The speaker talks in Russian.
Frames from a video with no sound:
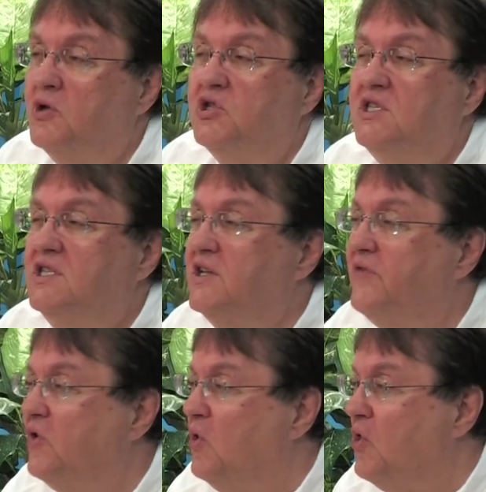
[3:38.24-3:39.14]
самые
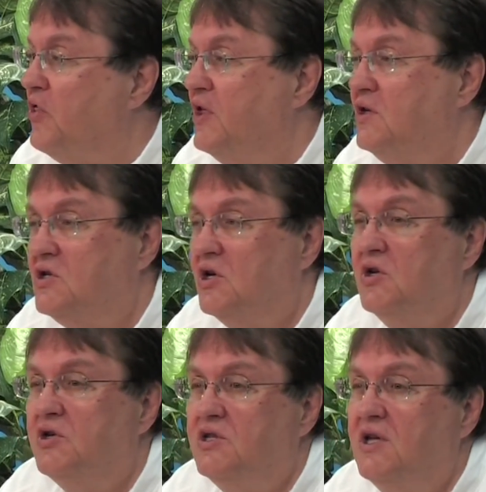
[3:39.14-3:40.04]
странные
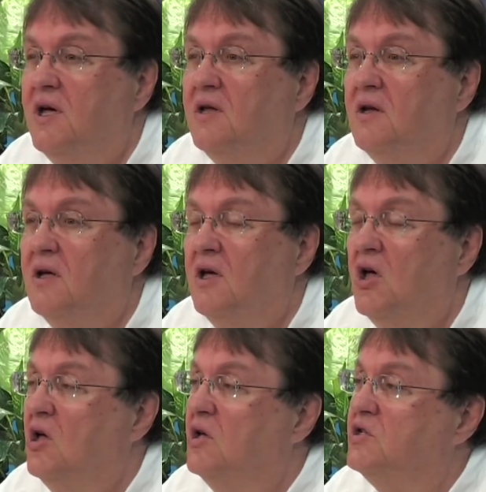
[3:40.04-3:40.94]
моменты в Библии,
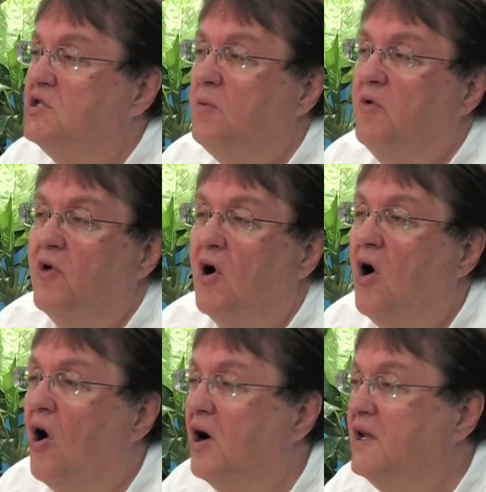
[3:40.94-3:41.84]

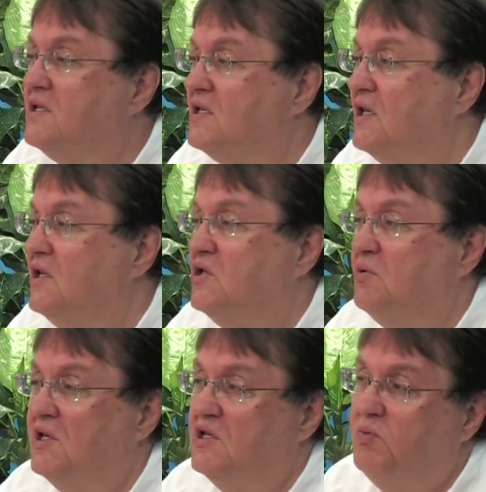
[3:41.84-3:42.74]
самые трудные для
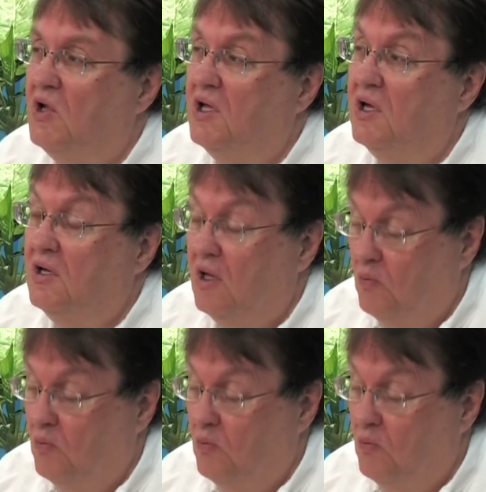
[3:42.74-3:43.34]
понимания,